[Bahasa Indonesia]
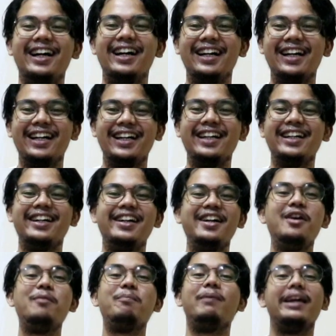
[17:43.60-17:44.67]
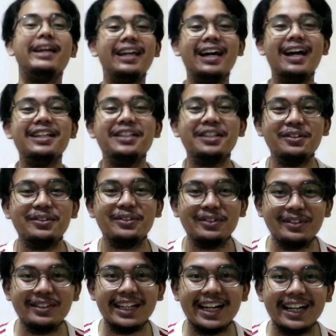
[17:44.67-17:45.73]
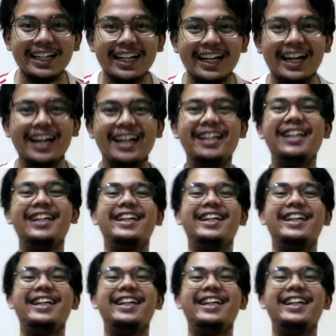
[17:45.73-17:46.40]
ya pede aja dulu ya enggak